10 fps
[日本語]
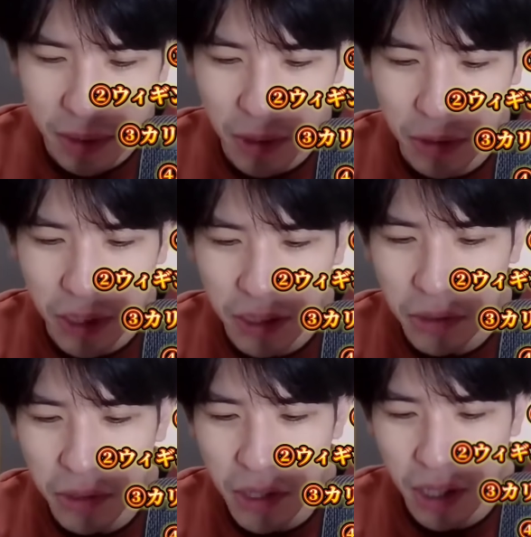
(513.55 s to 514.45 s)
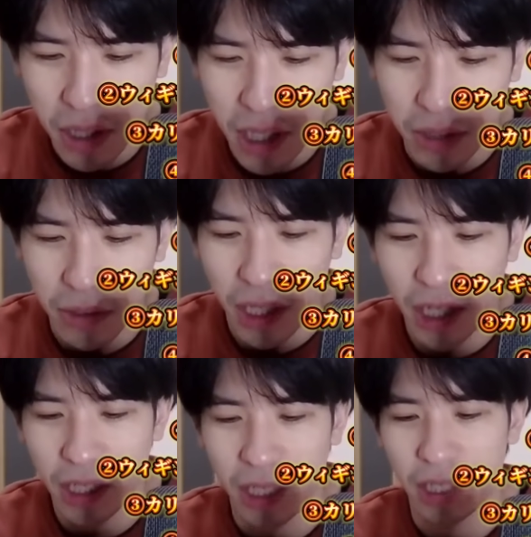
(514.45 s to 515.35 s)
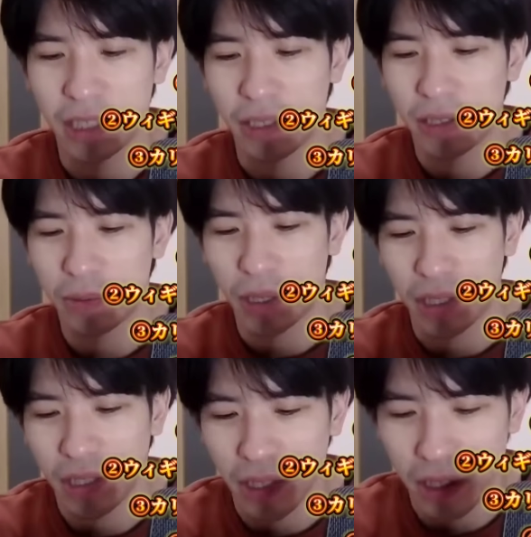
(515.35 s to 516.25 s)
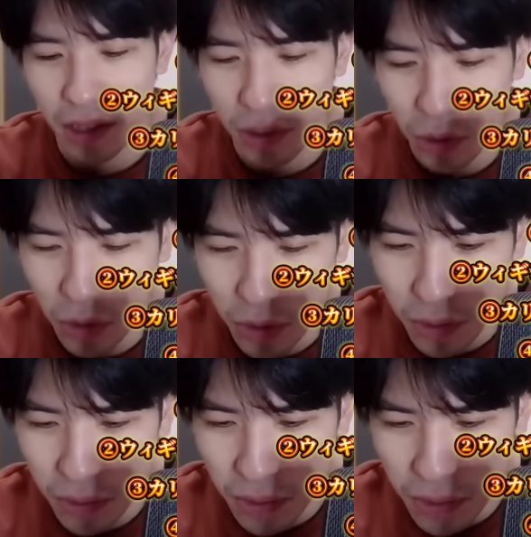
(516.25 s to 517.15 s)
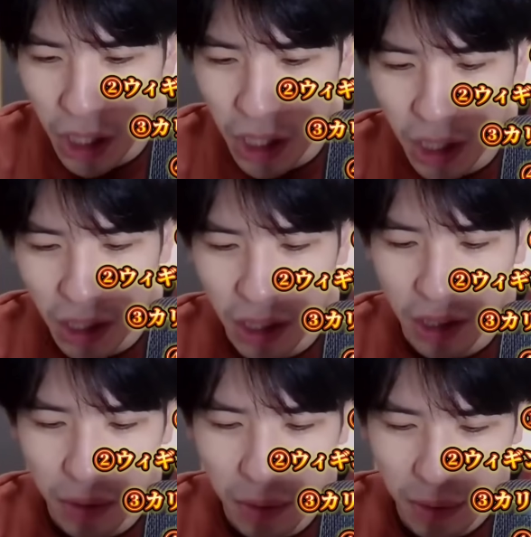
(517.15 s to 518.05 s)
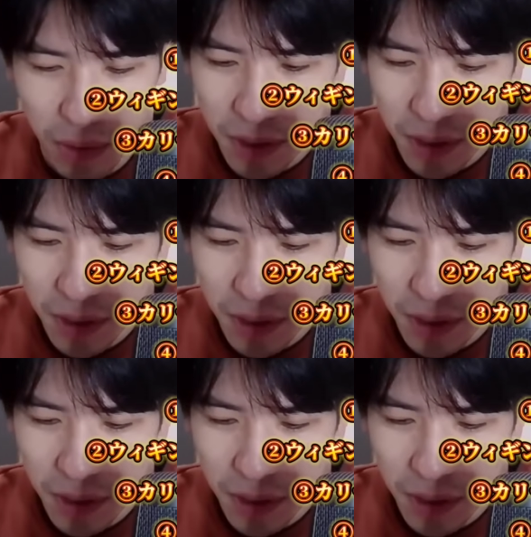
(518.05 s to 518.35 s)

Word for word: 今の実力考えるとハーデンがシックスマンだったってちょっと受け入れがたいけど